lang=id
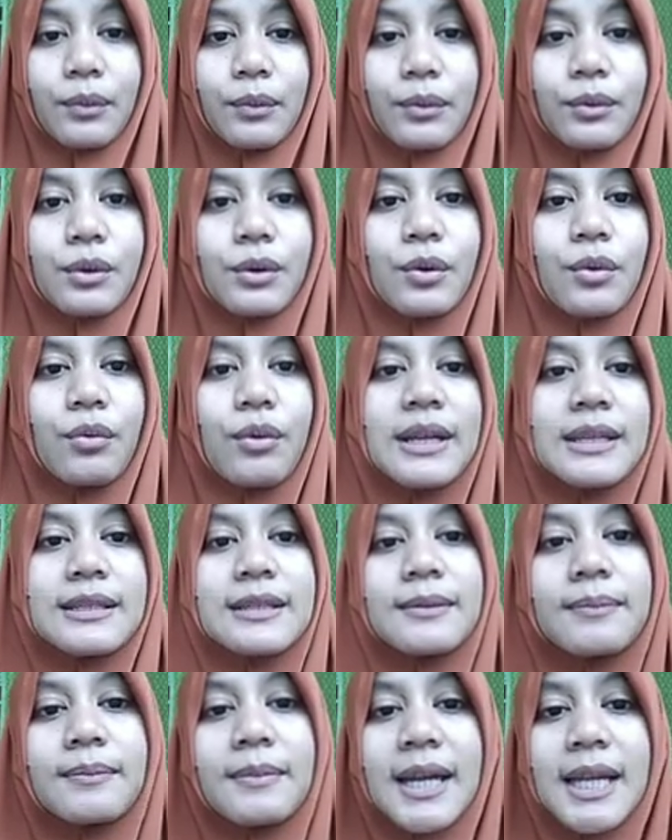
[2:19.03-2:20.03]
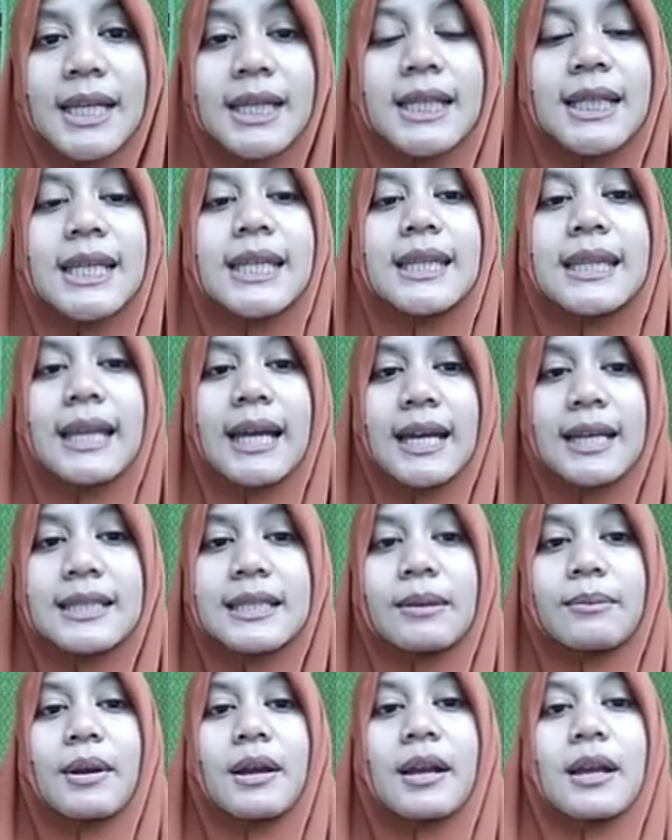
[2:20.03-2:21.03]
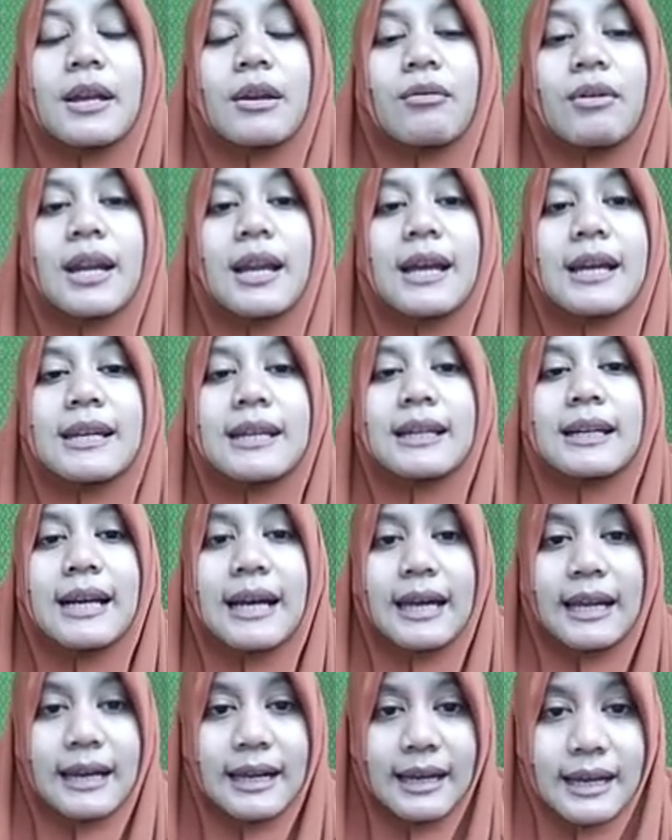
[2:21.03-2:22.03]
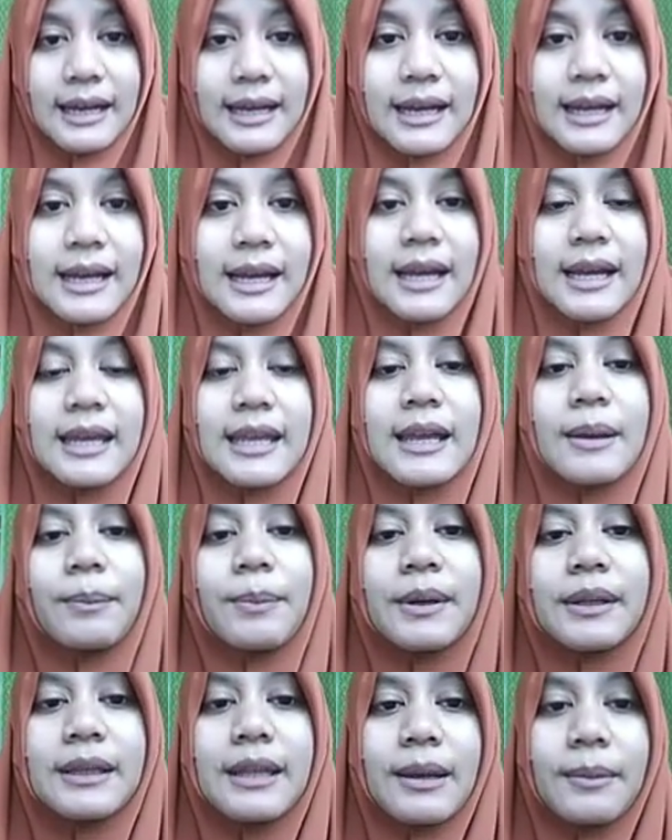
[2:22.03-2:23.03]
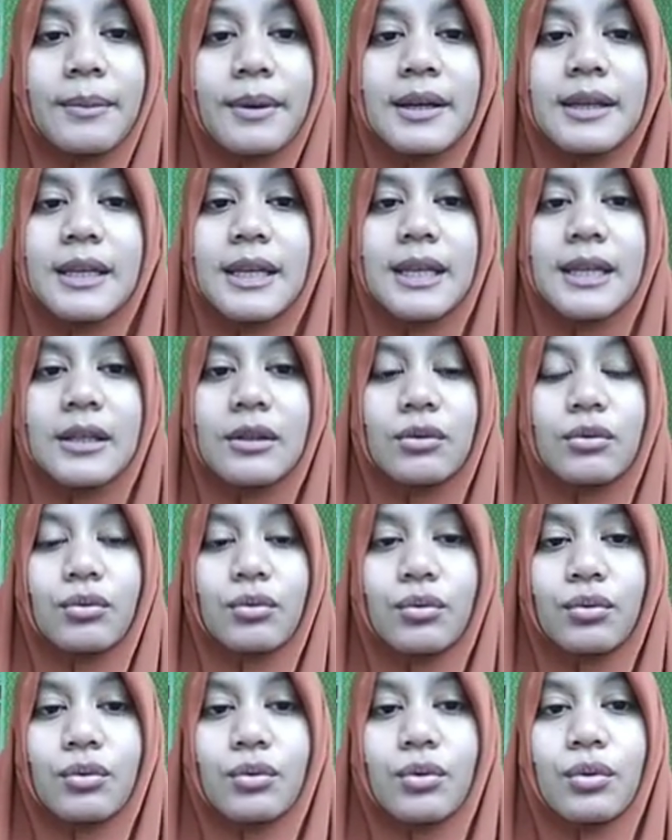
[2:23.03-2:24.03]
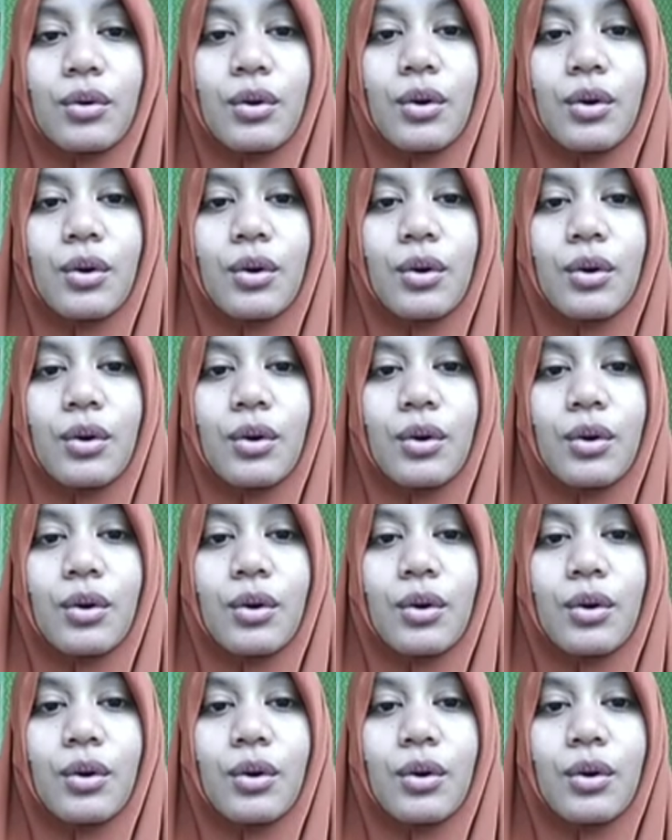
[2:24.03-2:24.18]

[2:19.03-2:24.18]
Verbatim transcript: kewajiban kita sebagai warga negara yang pertama yaitu